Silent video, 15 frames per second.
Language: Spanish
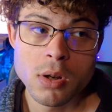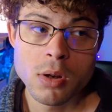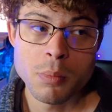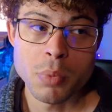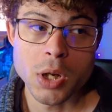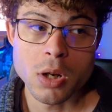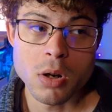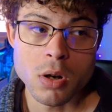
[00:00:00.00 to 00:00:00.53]

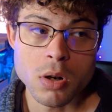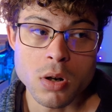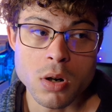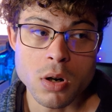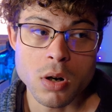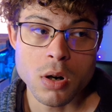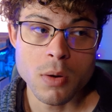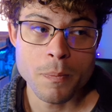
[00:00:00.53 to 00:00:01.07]

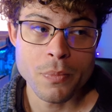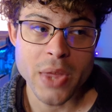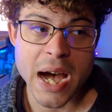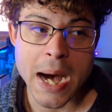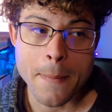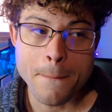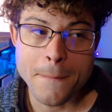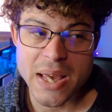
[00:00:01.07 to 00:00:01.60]
Pero
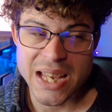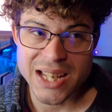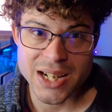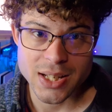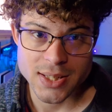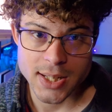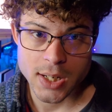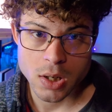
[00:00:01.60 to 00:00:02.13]

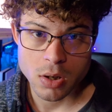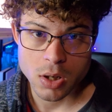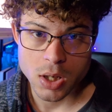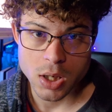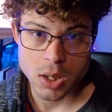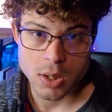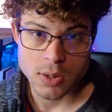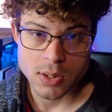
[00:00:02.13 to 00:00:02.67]
apenas salió el
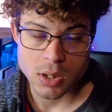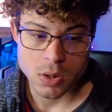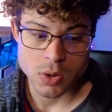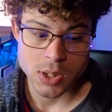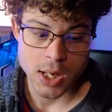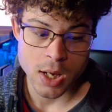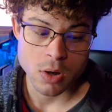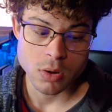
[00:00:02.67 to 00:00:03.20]
15, o
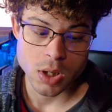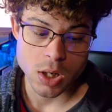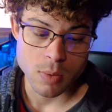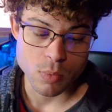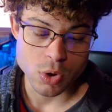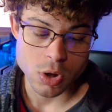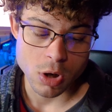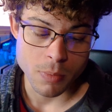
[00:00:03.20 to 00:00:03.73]
sea, no tiene
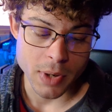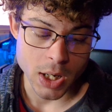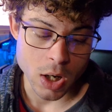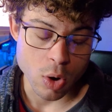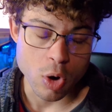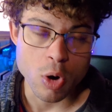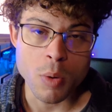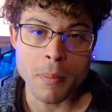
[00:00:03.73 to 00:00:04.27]
mucho al
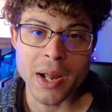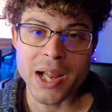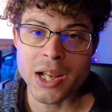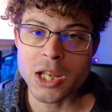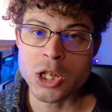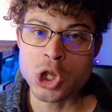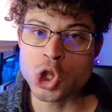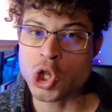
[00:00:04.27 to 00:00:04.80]
mercado como para
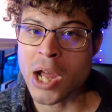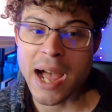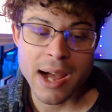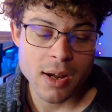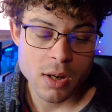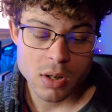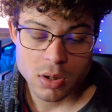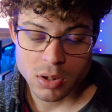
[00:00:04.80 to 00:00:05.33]
que ya
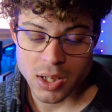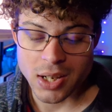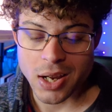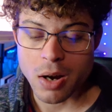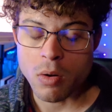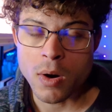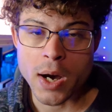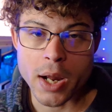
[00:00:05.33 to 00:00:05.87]

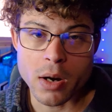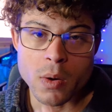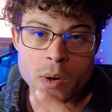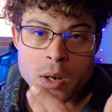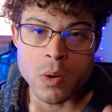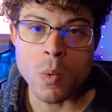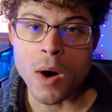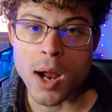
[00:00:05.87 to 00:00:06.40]
tenga un
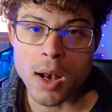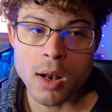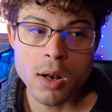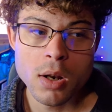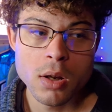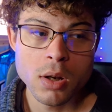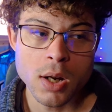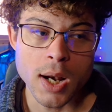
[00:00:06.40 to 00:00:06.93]
hardware igual.
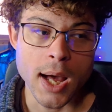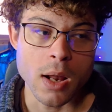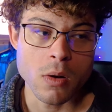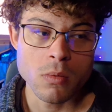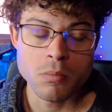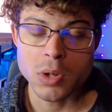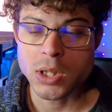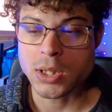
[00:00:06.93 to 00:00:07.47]
Claro,
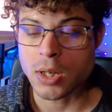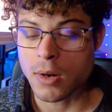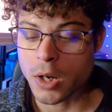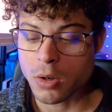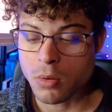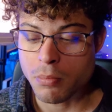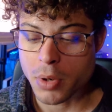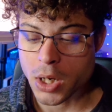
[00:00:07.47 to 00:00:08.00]
me estás
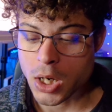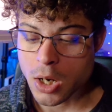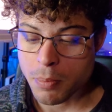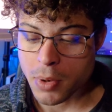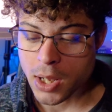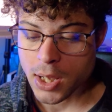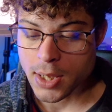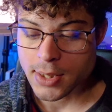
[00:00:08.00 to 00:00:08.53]
hablando de un panel
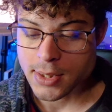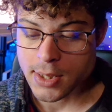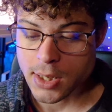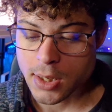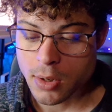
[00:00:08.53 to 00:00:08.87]
IPS